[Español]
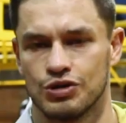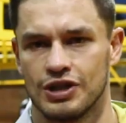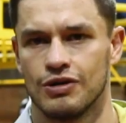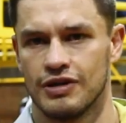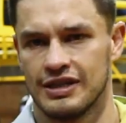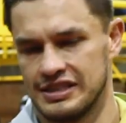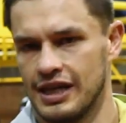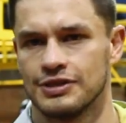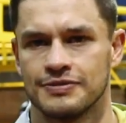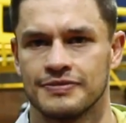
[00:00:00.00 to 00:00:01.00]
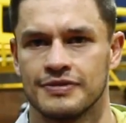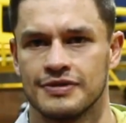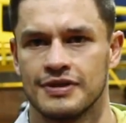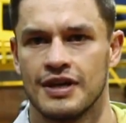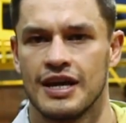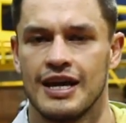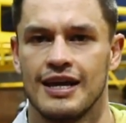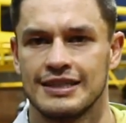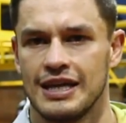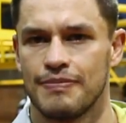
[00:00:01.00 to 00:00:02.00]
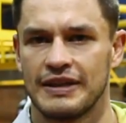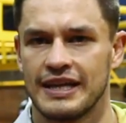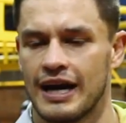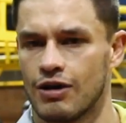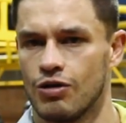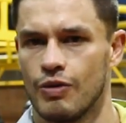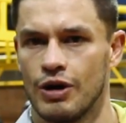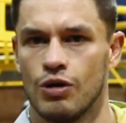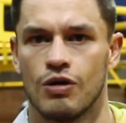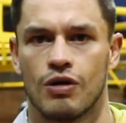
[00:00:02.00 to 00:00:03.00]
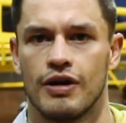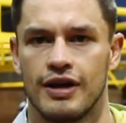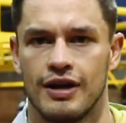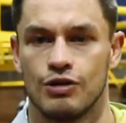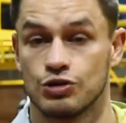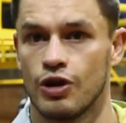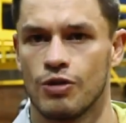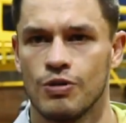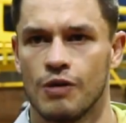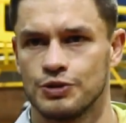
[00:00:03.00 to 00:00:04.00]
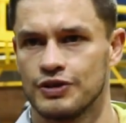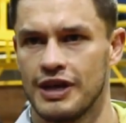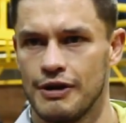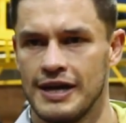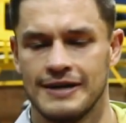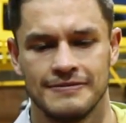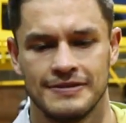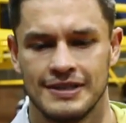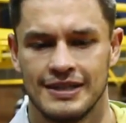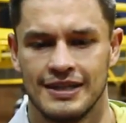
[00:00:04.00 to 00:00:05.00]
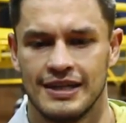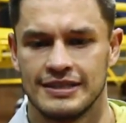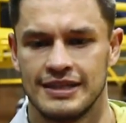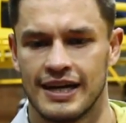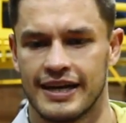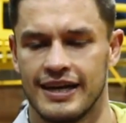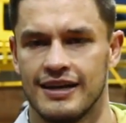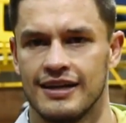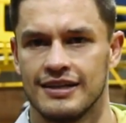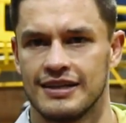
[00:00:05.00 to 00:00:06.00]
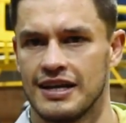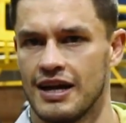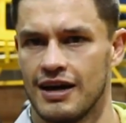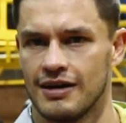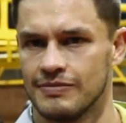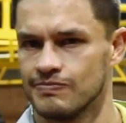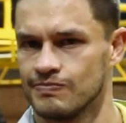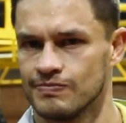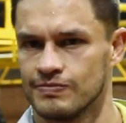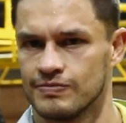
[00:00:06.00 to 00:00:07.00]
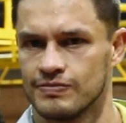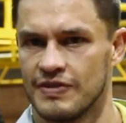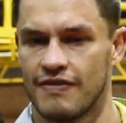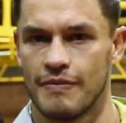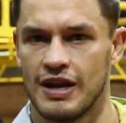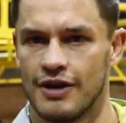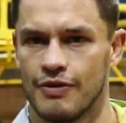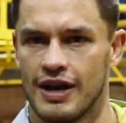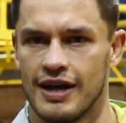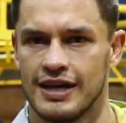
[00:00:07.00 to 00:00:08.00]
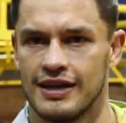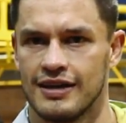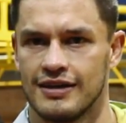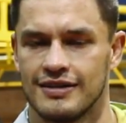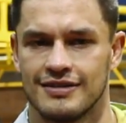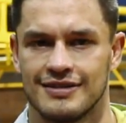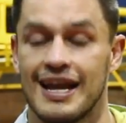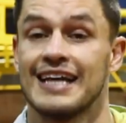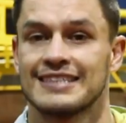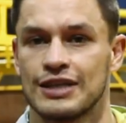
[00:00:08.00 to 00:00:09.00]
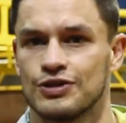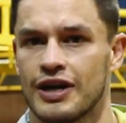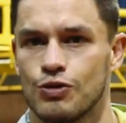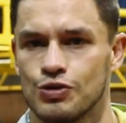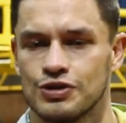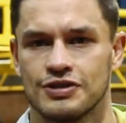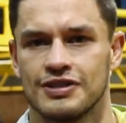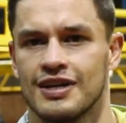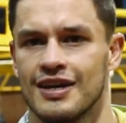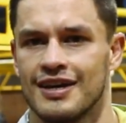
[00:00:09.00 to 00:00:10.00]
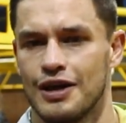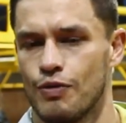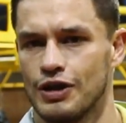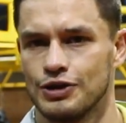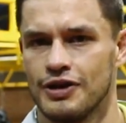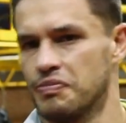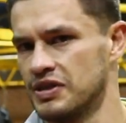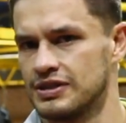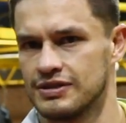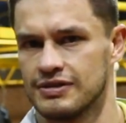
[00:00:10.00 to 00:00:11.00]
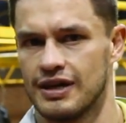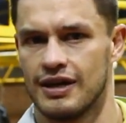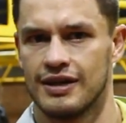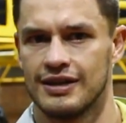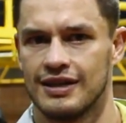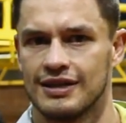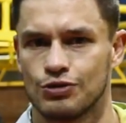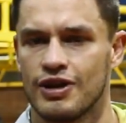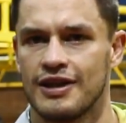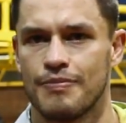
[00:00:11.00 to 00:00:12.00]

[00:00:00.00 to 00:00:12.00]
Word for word: boxeo este año y decidí practicarlo, bueno, lo eh, escogí como una opción de vida ya que tenía, mm, mi familia no era de, escasos recursos, igual yo, y pues eh, escogí el